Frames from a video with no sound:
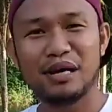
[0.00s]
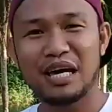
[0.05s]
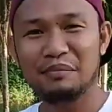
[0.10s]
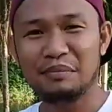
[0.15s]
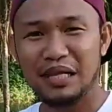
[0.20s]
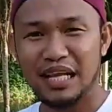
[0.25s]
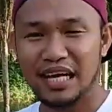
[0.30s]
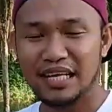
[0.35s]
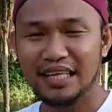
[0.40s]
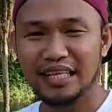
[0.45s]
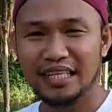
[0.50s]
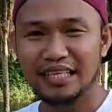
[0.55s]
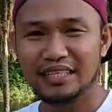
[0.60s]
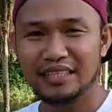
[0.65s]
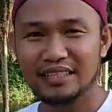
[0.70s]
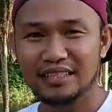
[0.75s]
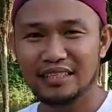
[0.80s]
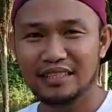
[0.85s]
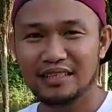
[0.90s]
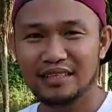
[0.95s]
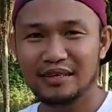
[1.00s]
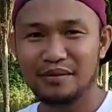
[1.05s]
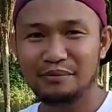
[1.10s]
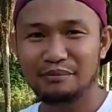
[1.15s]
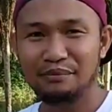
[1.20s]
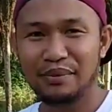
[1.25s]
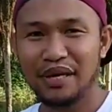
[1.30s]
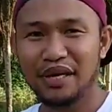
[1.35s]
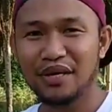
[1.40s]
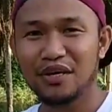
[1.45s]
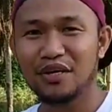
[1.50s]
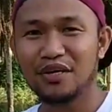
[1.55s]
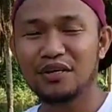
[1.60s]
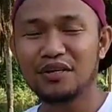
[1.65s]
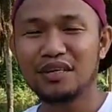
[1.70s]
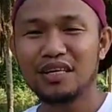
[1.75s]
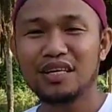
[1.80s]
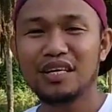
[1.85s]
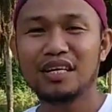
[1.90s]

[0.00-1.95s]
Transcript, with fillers: by blood, pero